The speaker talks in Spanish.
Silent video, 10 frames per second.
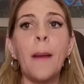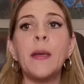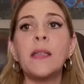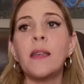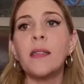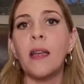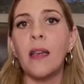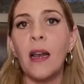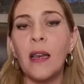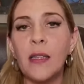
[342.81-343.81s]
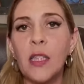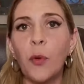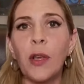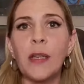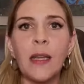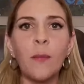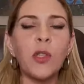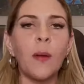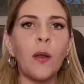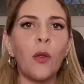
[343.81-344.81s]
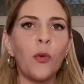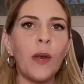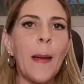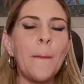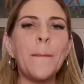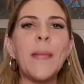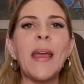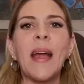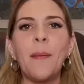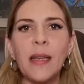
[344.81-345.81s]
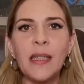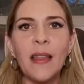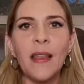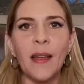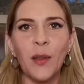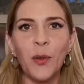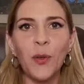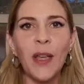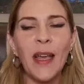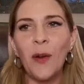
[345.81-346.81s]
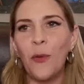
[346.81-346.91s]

a mesas de análisis, porque estamos hablando de una megabase de datos,